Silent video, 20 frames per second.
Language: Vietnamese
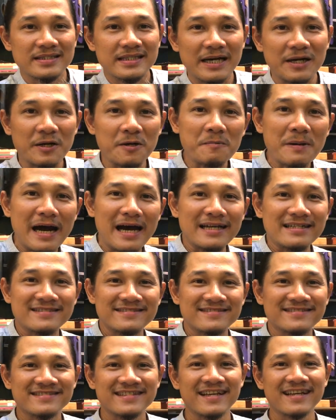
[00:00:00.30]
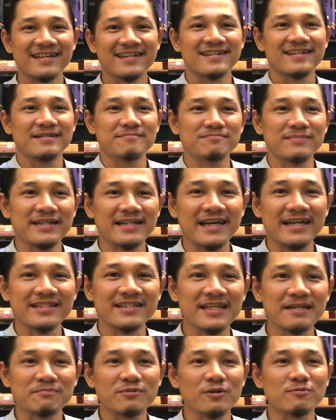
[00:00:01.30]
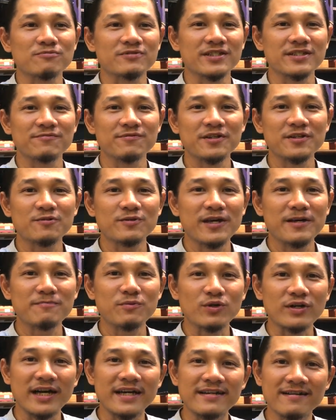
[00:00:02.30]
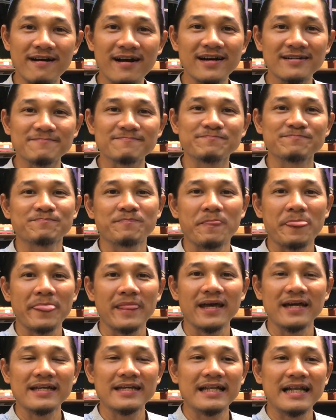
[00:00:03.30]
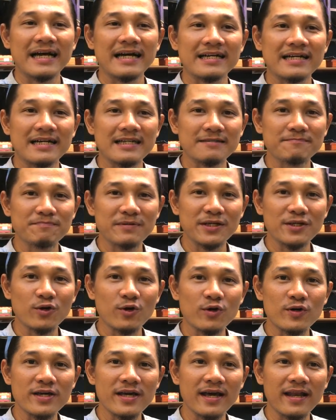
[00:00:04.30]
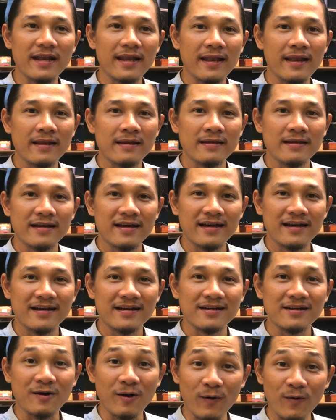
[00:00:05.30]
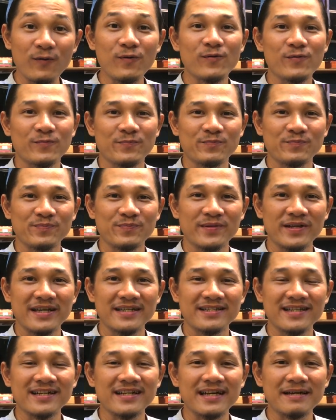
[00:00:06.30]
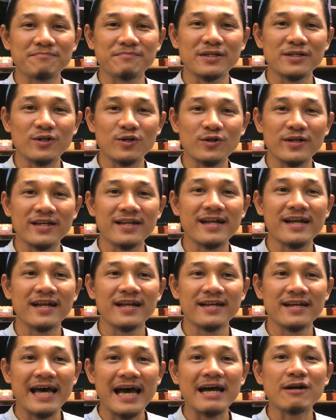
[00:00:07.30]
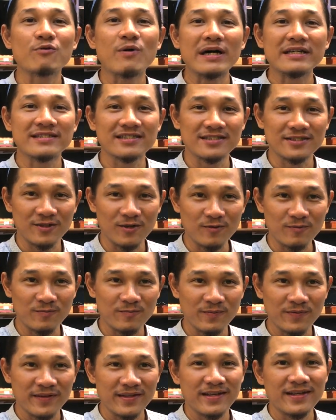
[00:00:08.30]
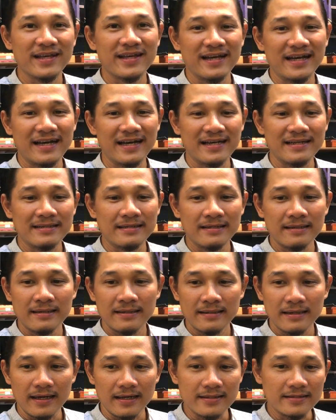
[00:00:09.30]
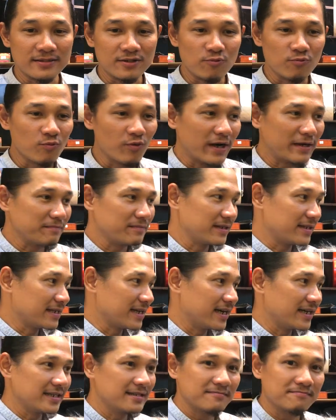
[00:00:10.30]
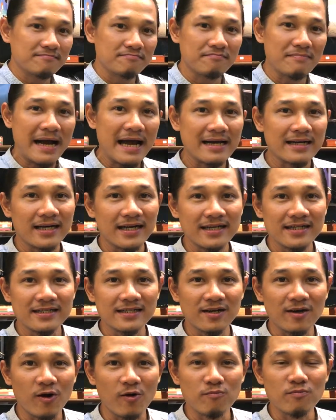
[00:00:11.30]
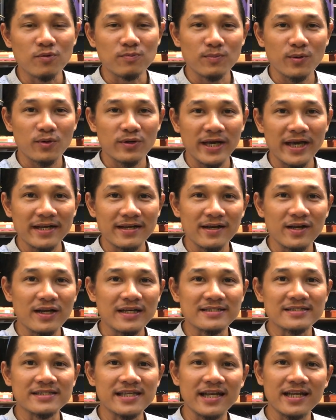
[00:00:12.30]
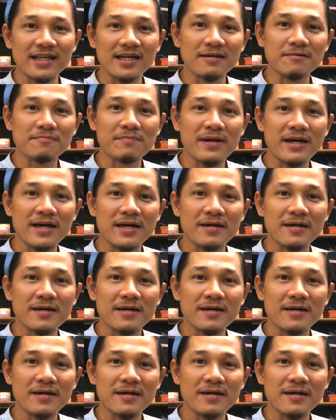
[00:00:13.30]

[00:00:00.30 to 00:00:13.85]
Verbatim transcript: chào các bạn mình lại tiếp tục review thêm một cây nữa đây là cây piano điện cũ tức là piano điện đã, đã qua sử dụng à, ở xung quanh mình đây ba cây cùng một model đó là CLP